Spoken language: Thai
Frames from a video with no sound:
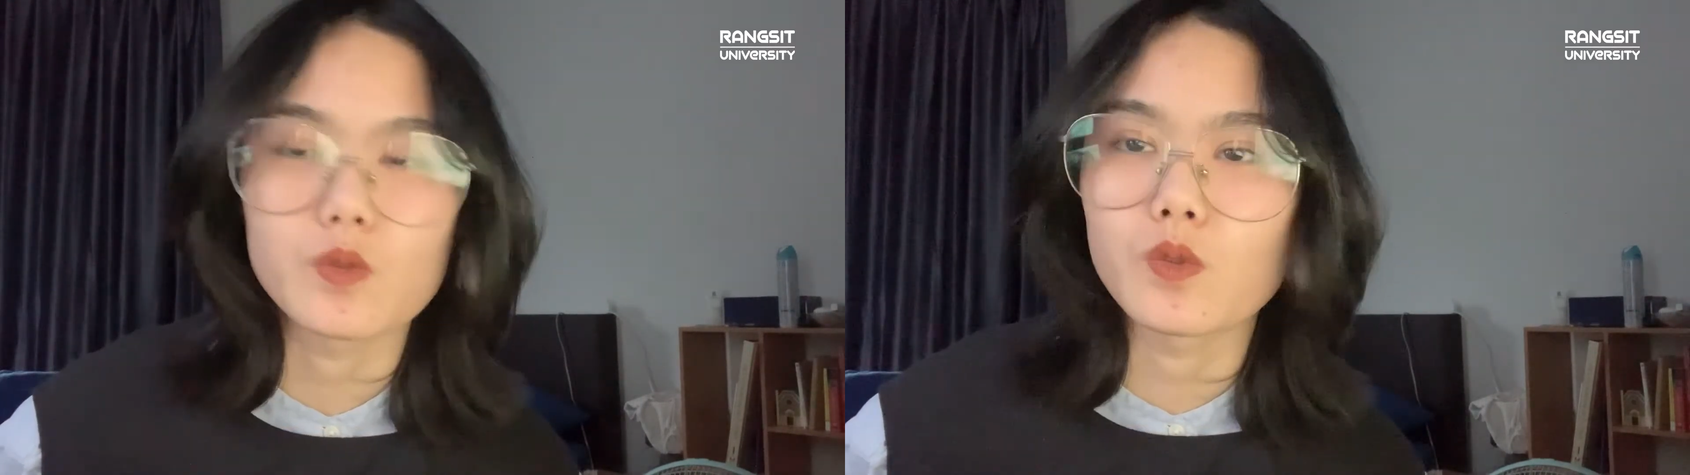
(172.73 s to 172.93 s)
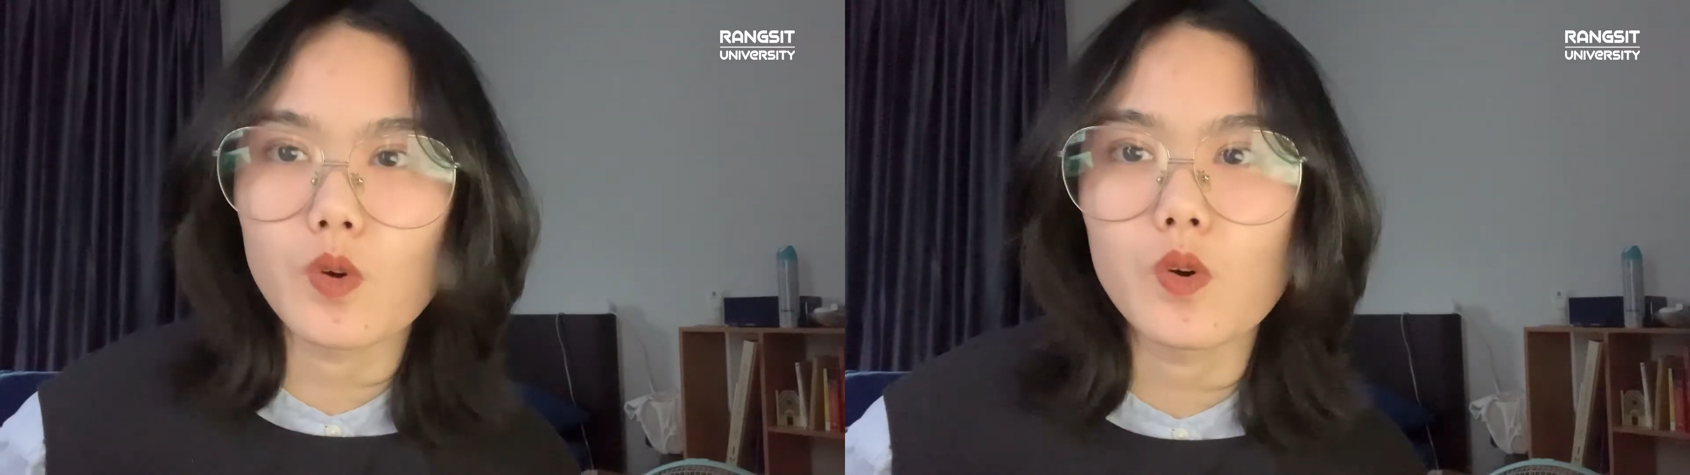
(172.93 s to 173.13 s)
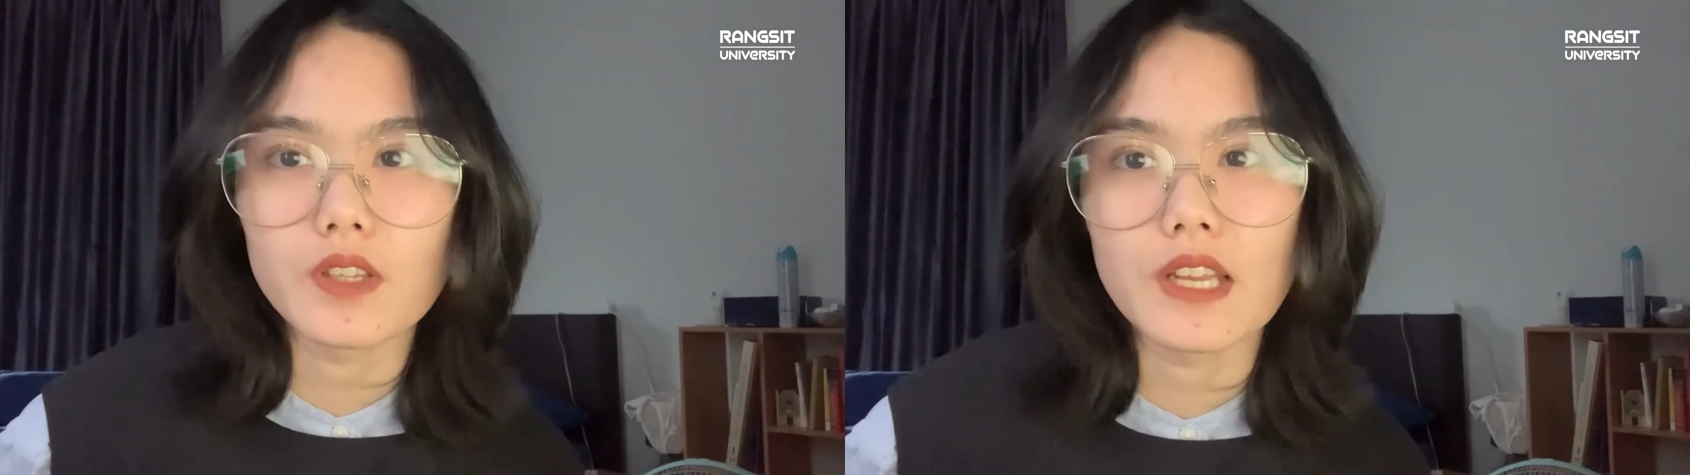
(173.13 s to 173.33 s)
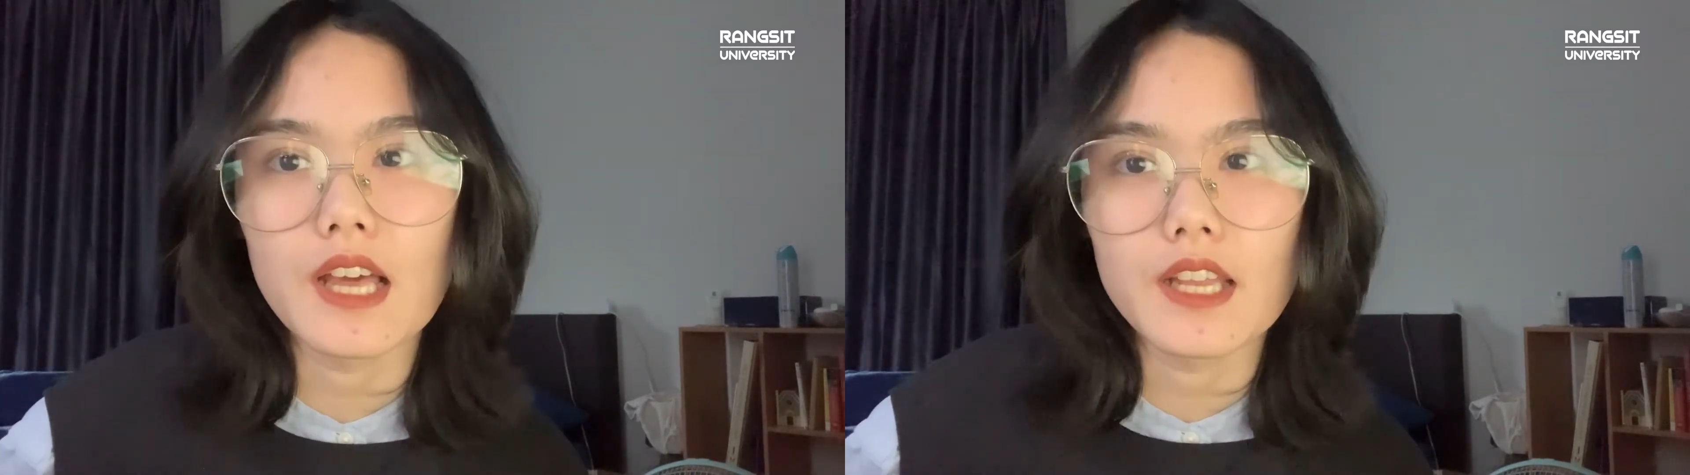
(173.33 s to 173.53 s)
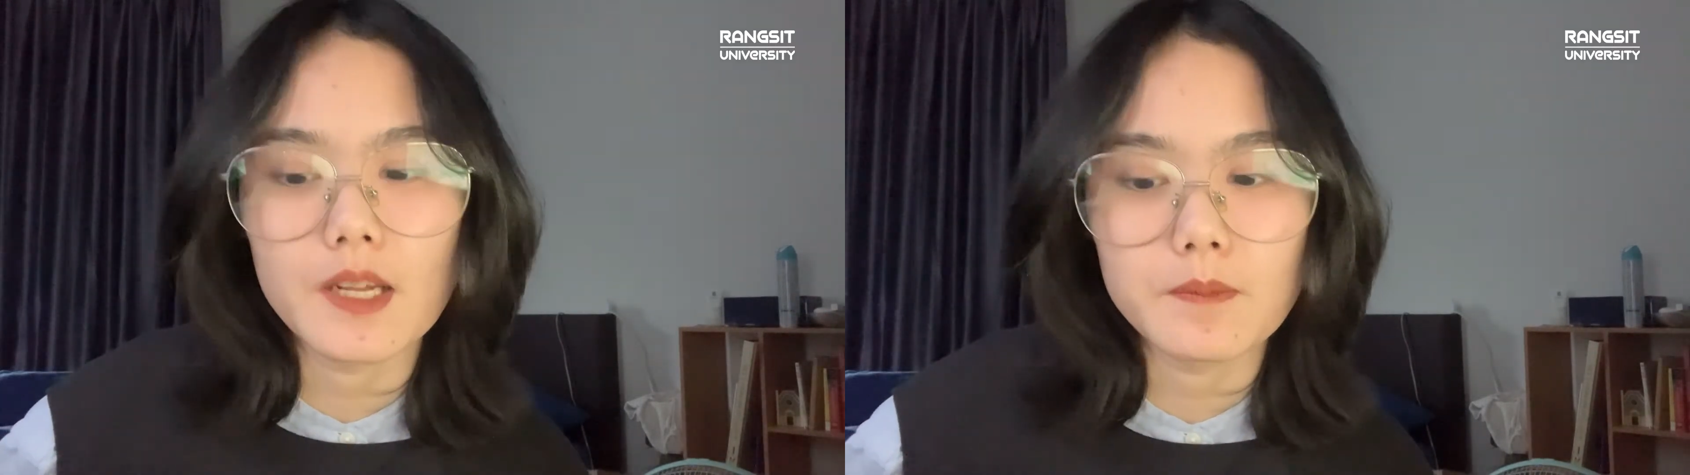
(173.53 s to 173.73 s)
ทุกๆคนนะ
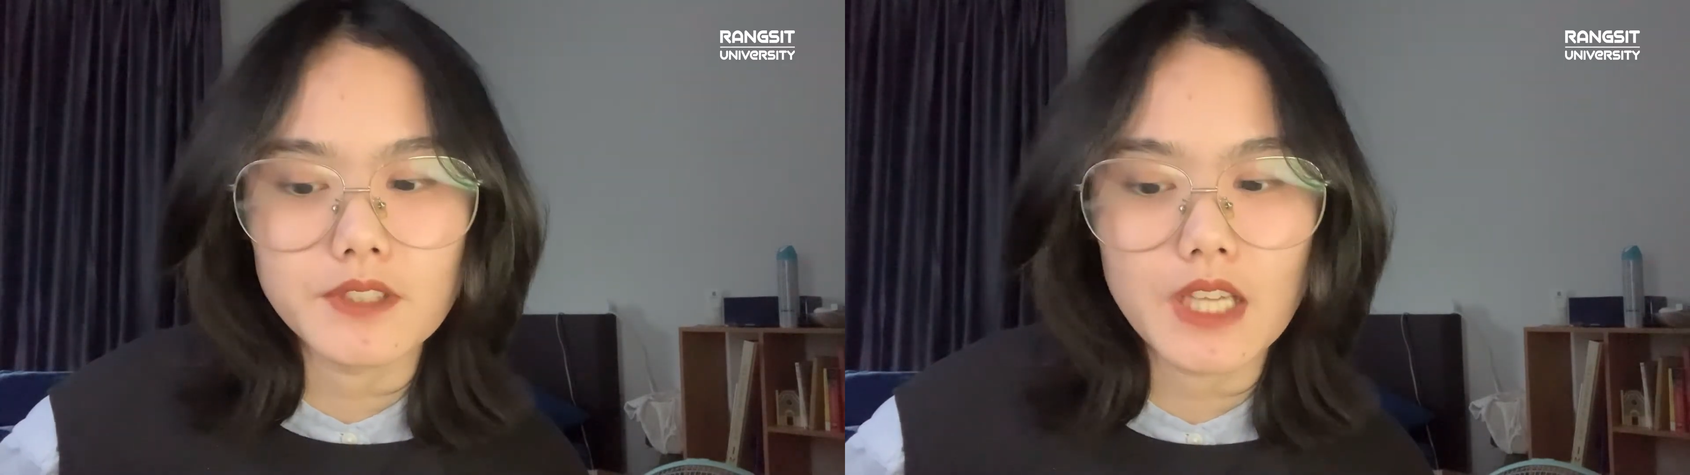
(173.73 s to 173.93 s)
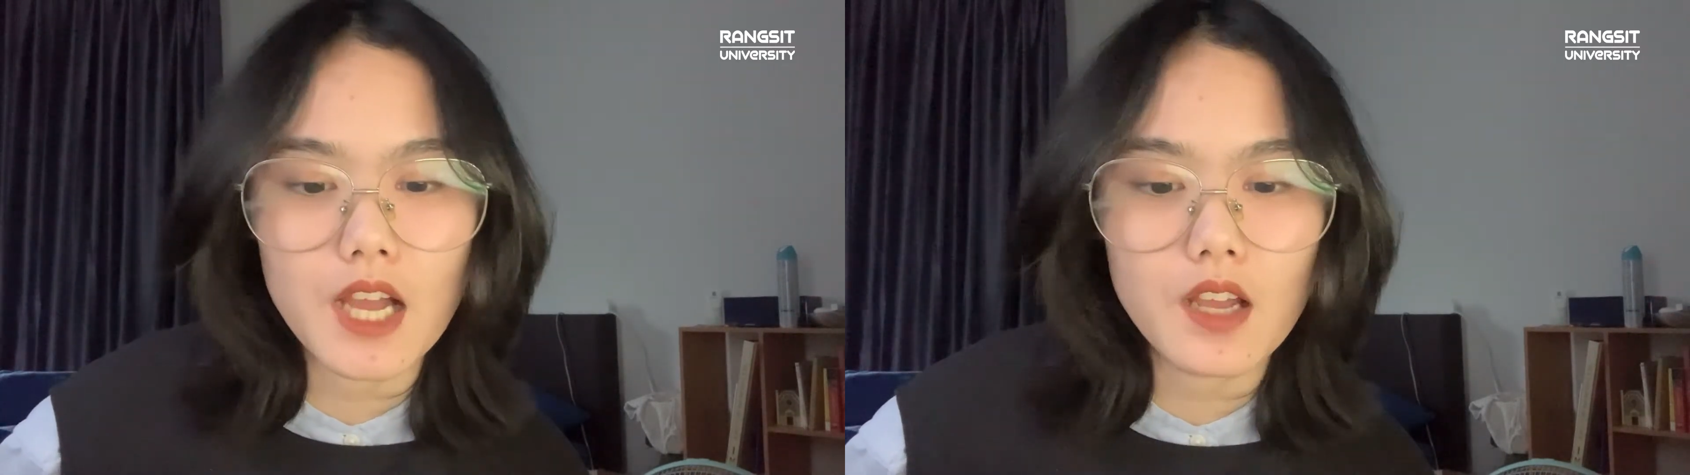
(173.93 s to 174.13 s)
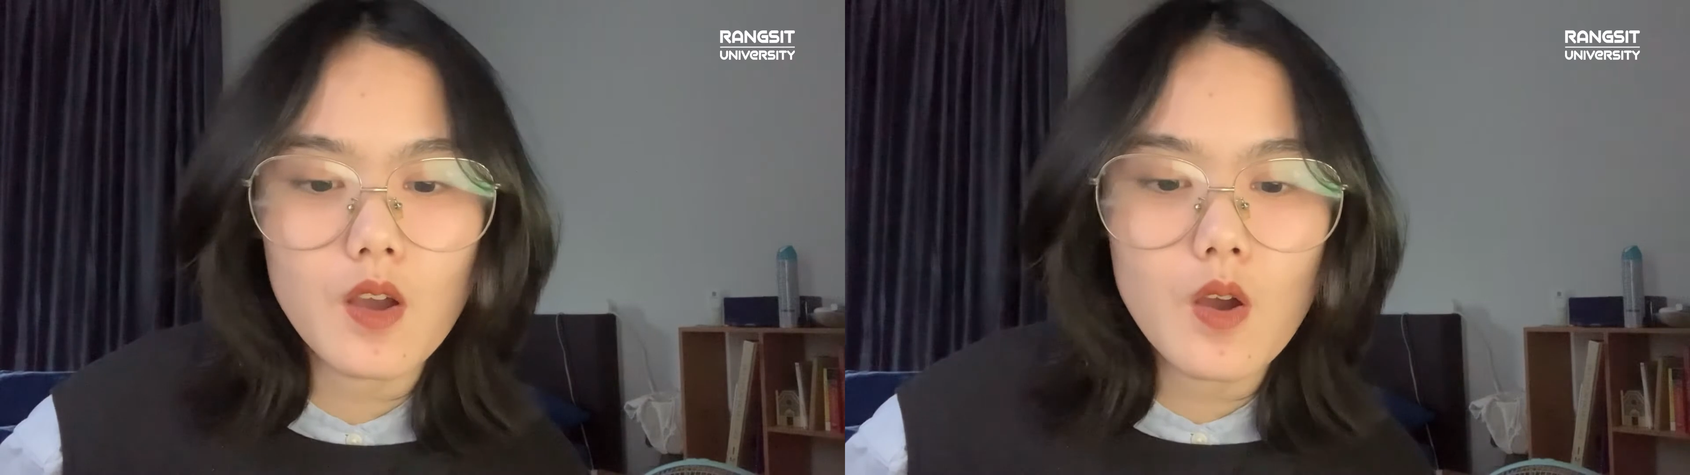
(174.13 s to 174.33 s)
คะทำจาก